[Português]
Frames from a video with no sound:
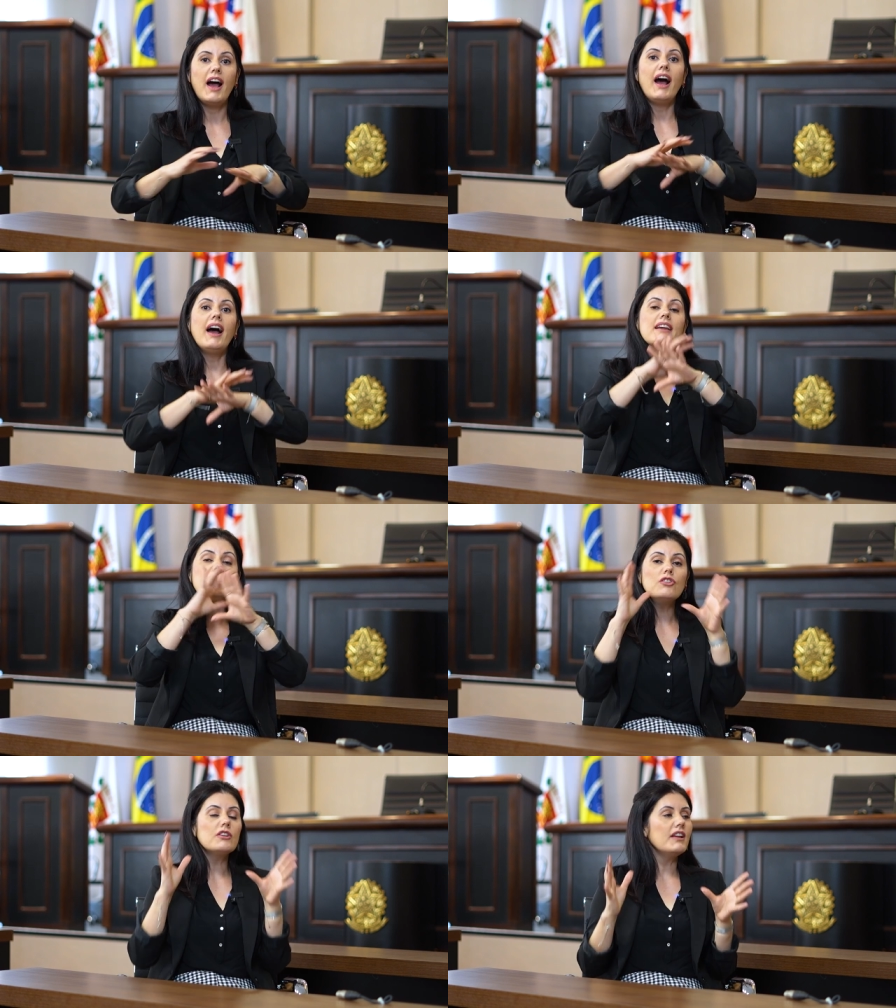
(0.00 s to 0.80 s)
a
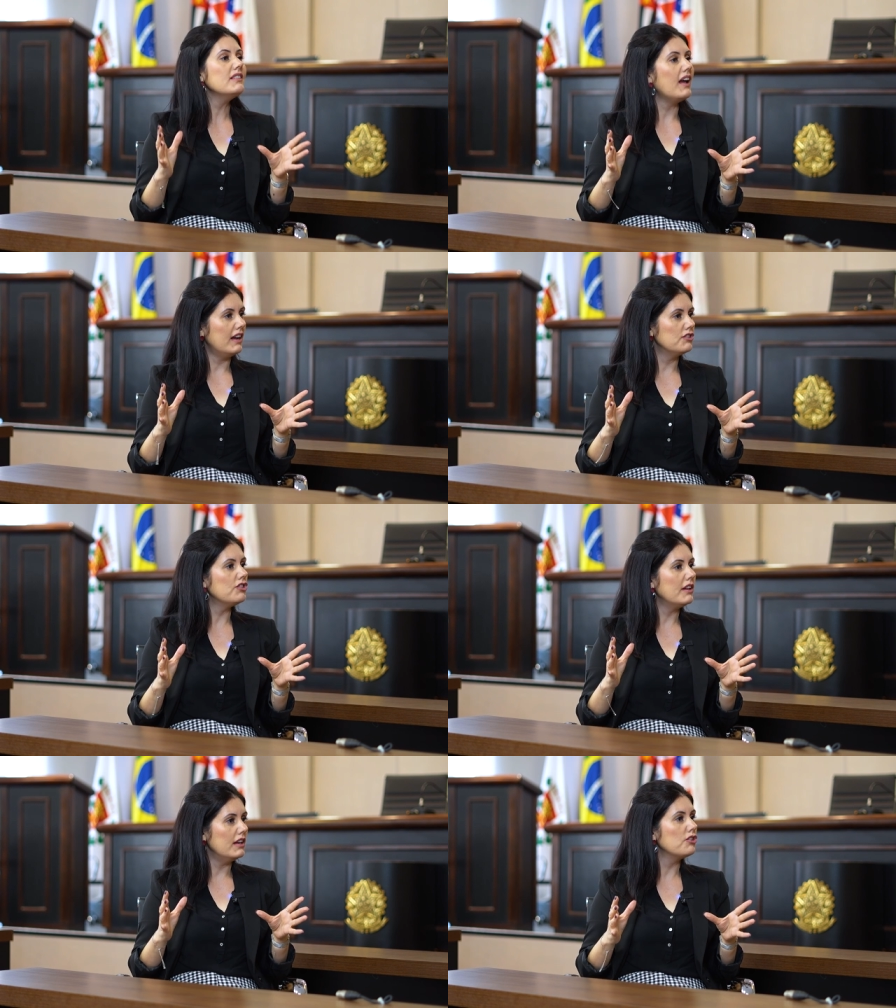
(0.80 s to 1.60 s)
idoneidade
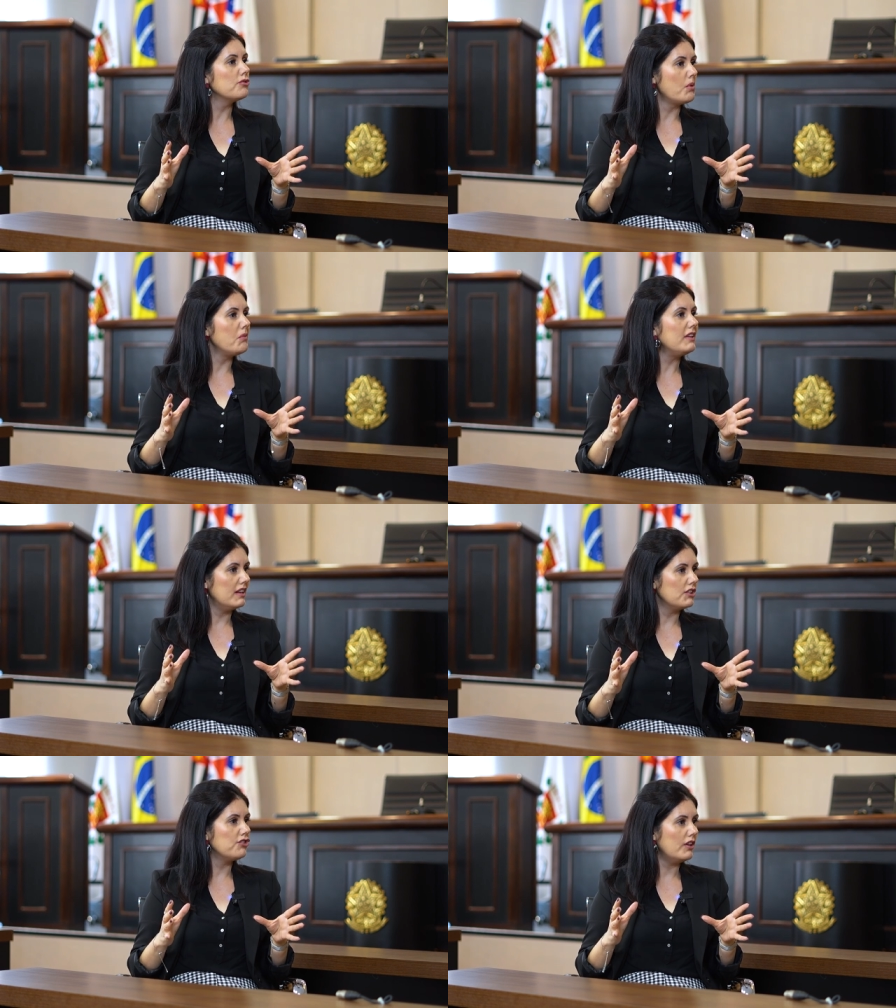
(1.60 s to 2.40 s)
deles de uma
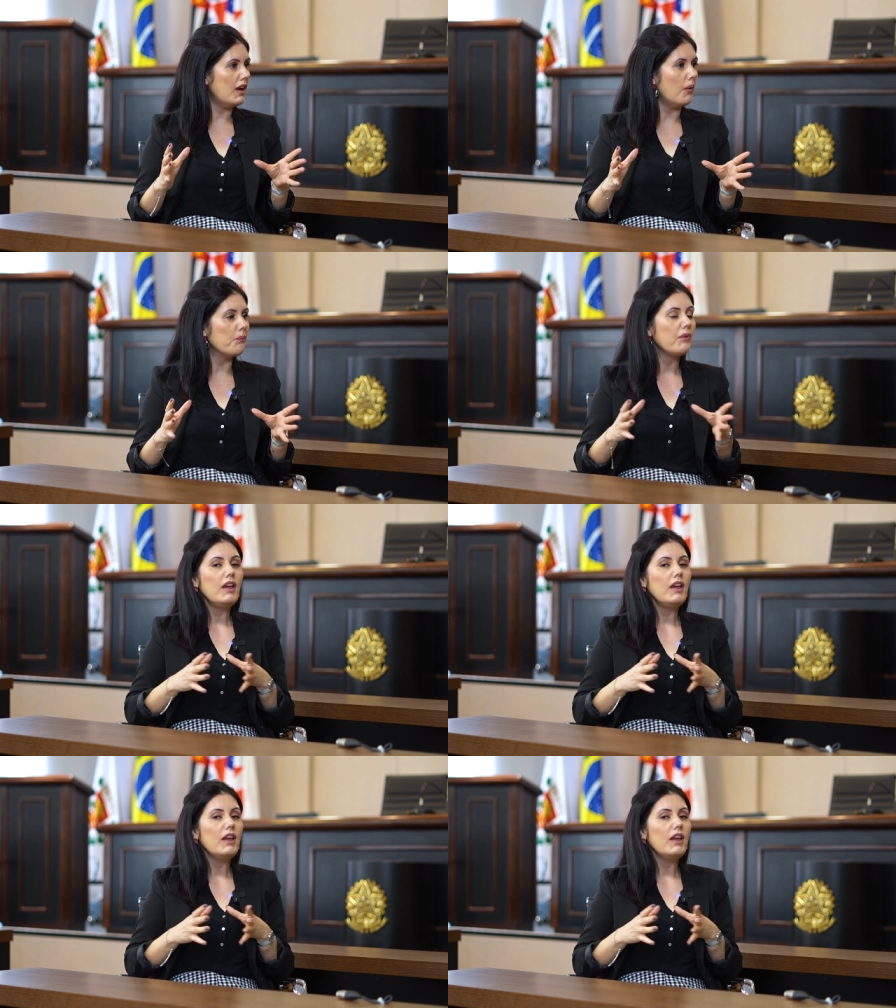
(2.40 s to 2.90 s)
maneira geral.